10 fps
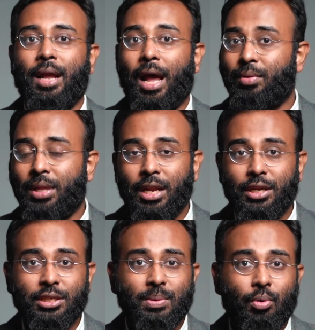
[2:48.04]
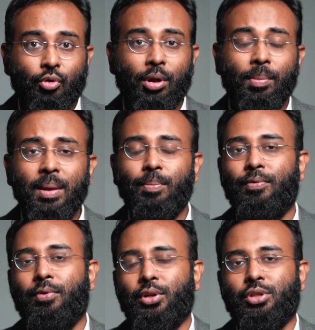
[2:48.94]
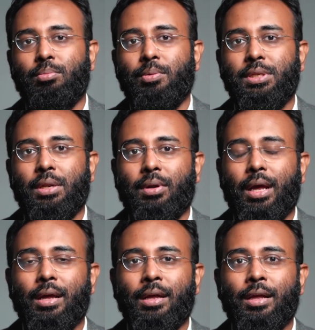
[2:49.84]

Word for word: কারণ তার রিলেশনশিপ কোনোভাবেই ইম্প্রুভ করা সম্ভব ছিল না